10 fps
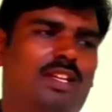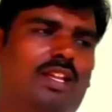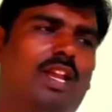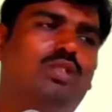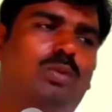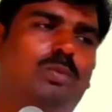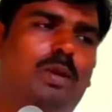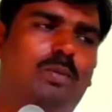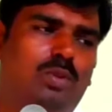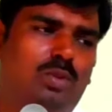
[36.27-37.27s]
యేసు
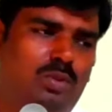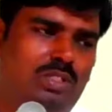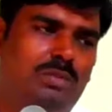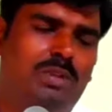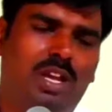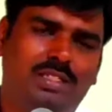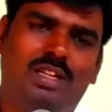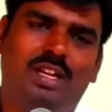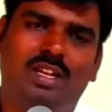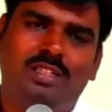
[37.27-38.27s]
ప్రభుకు నువ్వు
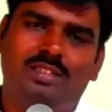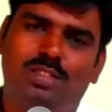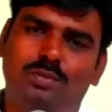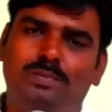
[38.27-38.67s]
సింహాసనాన్ని ఇస్తావు